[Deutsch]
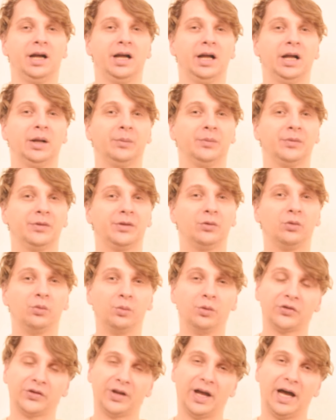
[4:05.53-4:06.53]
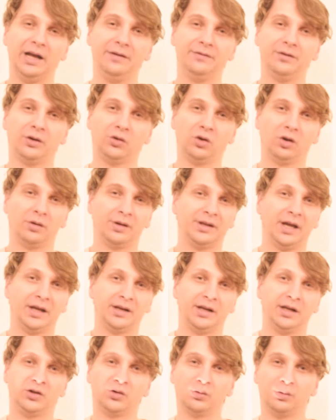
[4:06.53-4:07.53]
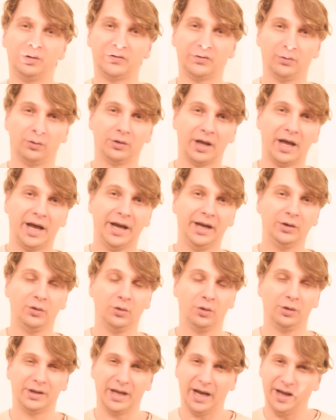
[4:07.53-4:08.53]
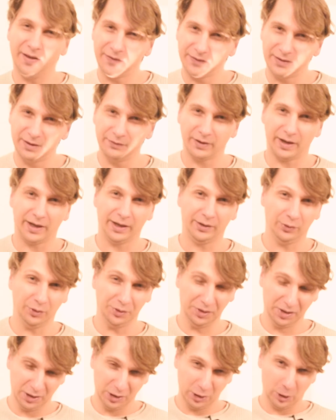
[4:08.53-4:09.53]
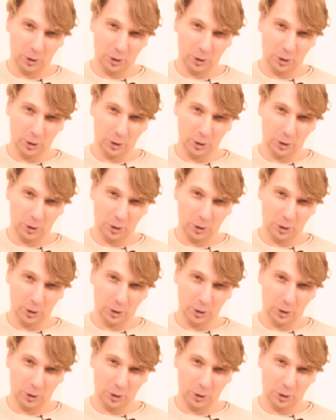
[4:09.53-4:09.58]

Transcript: Ähm, du musst da einfach nur in deine Intuition reinhören, ganz tief reinhören